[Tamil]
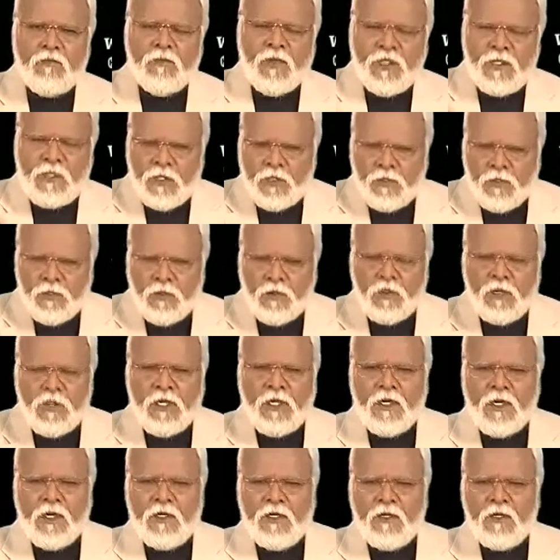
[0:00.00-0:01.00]
மத
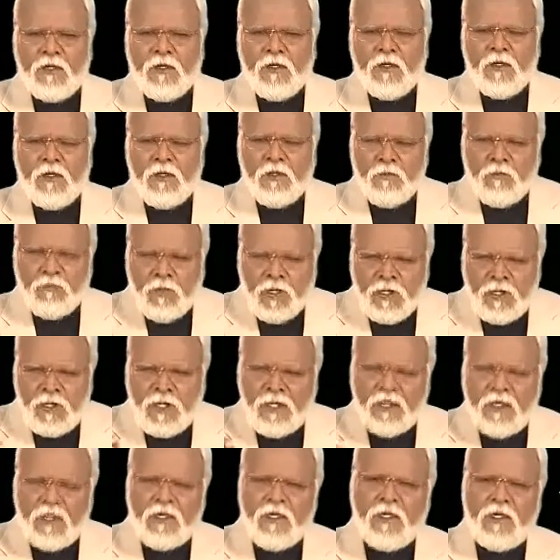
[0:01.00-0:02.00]
துரோகிகள் மத
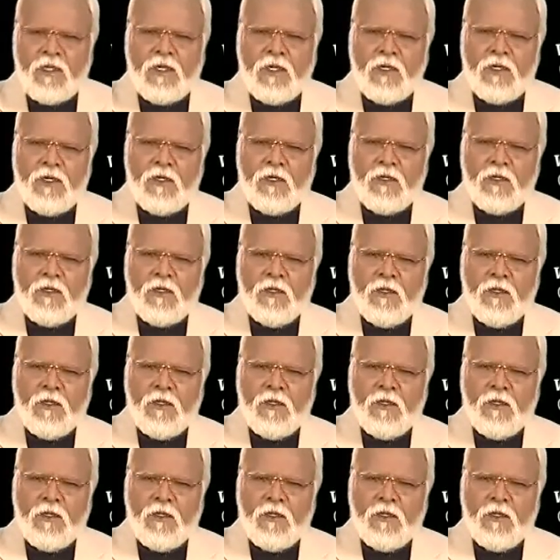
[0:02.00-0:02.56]
எதிரிகள்